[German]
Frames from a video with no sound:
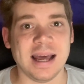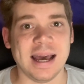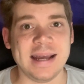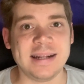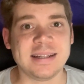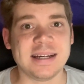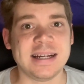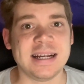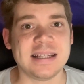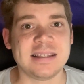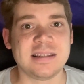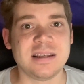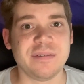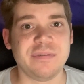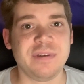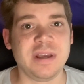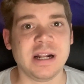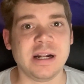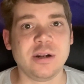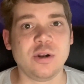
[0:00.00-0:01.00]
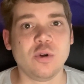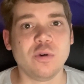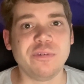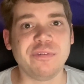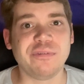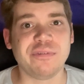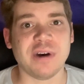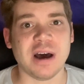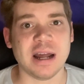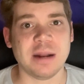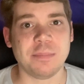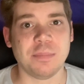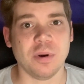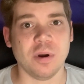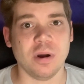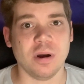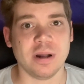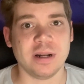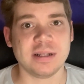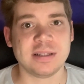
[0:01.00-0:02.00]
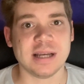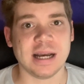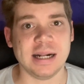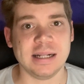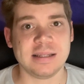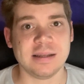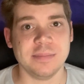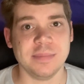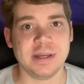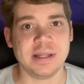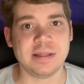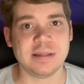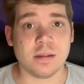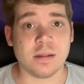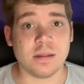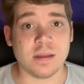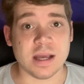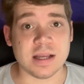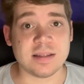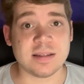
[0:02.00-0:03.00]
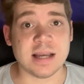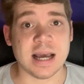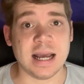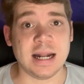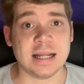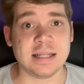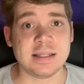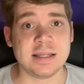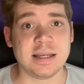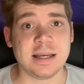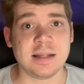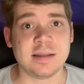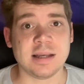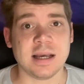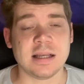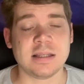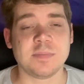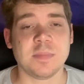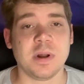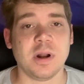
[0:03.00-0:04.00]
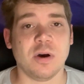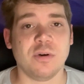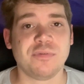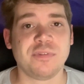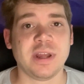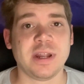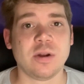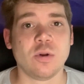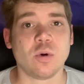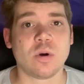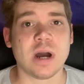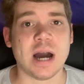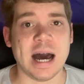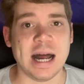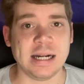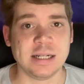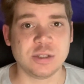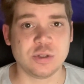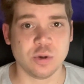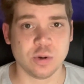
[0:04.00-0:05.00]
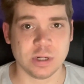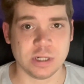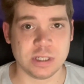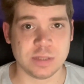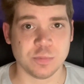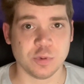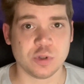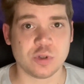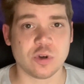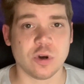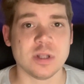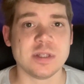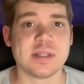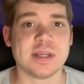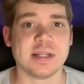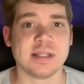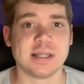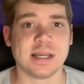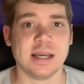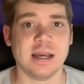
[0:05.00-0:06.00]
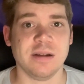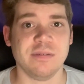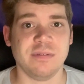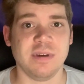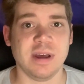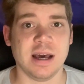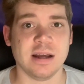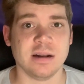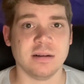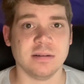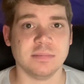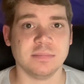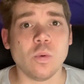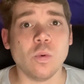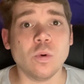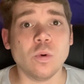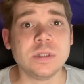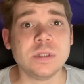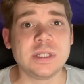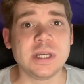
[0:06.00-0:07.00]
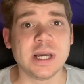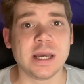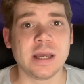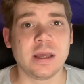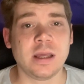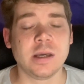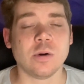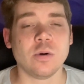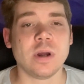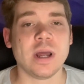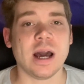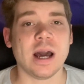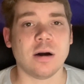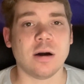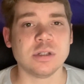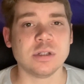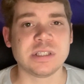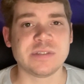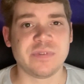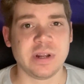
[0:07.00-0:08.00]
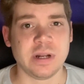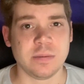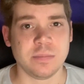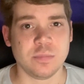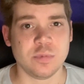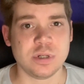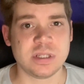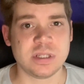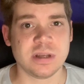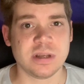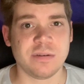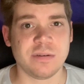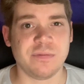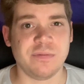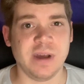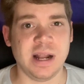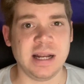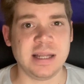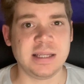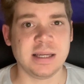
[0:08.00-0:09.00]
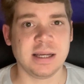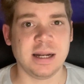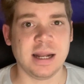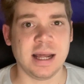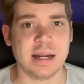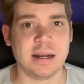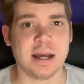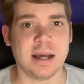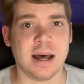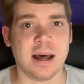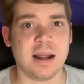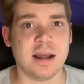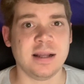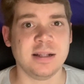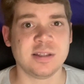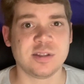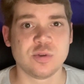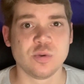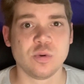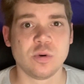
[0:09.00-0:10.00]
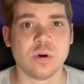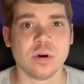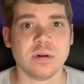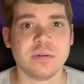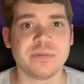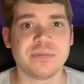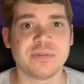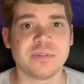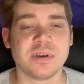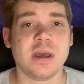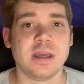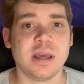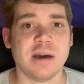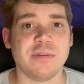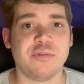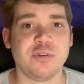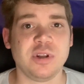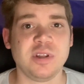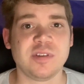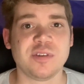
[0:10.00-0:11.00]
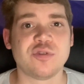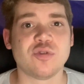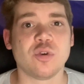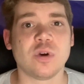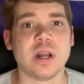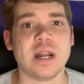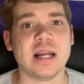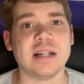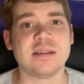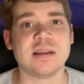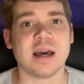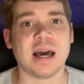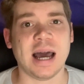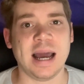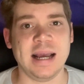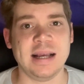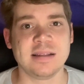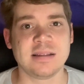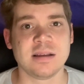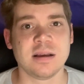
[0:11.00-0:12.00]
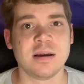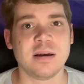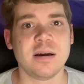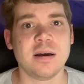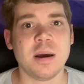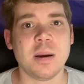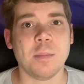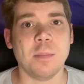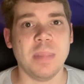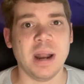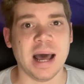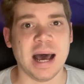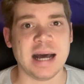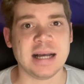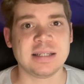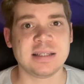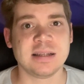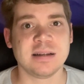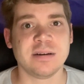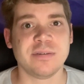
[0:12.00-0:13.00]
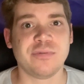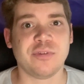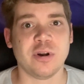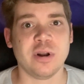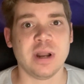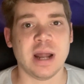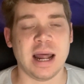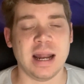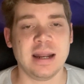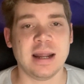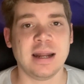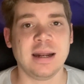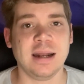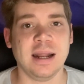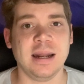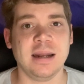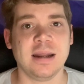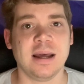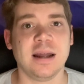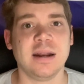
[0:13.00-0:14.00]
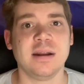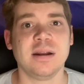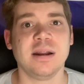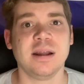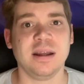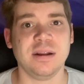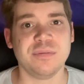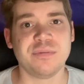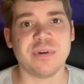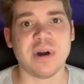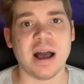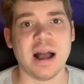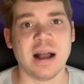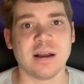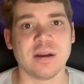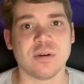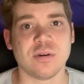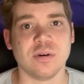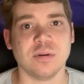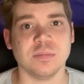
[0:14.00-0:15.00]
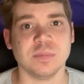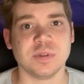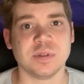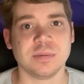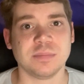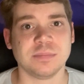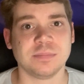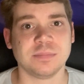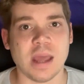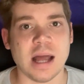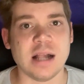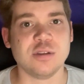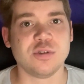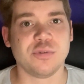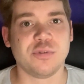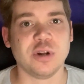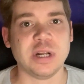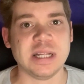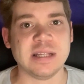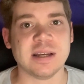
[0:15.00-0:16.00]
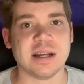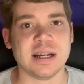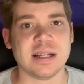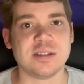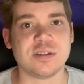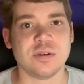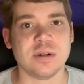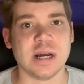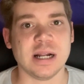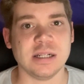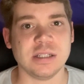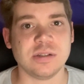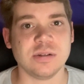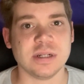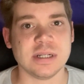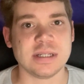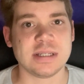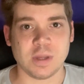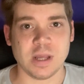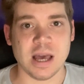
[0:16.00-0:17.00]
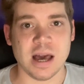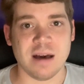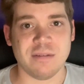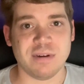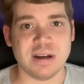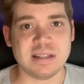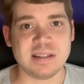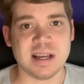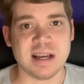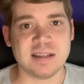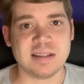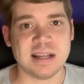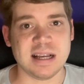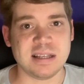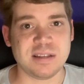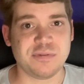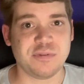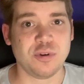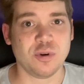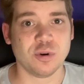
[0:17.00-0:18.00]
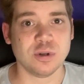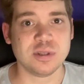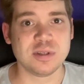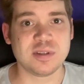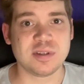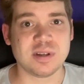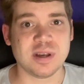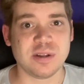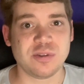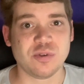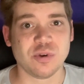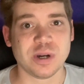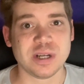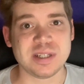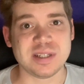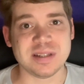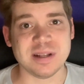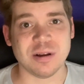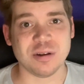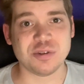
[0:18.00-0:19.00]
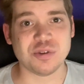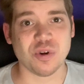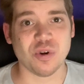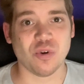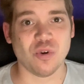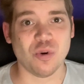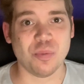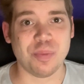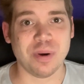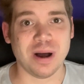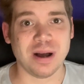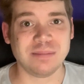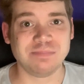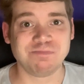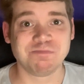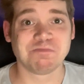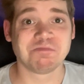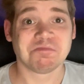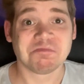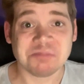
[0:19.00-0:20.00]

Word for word: Leiter der zivilen Luftfahrtbehörde teilte mit, dass Thailand sich jetzt erstmal auf den lokalen Tourismus konzentrieren werde und die Regierung herausfinden müsse, welche Länder in Zukunft ja für diese sogenannte Reiseblase von anderen Ländern in Frage kommt also von internationalen Touristen. Ja, was heißt das für uns äh, Touristen aus Europa?